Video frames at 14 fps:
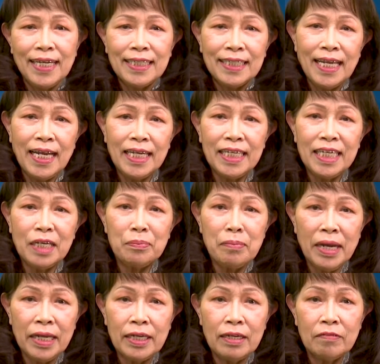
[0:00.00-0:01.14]
Thầy nhấn
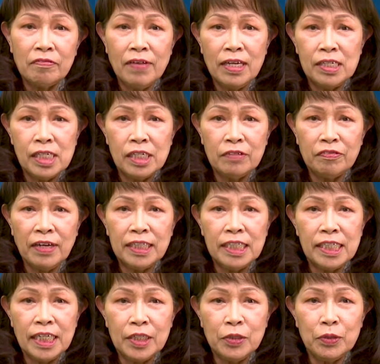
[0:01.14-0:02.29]
mạnh về sự phát
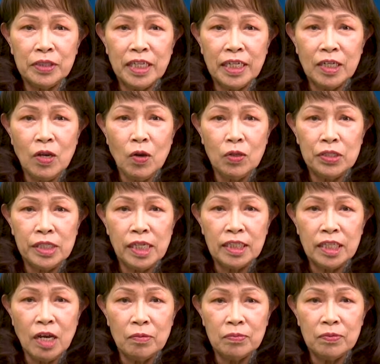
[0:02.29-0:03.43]
triển của tịnh độ chân
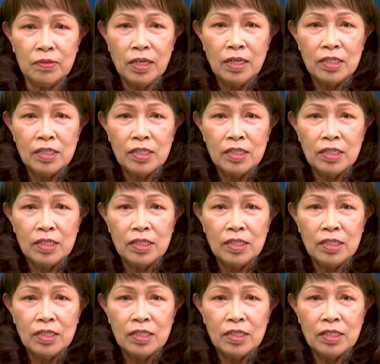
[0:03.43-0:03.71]
tông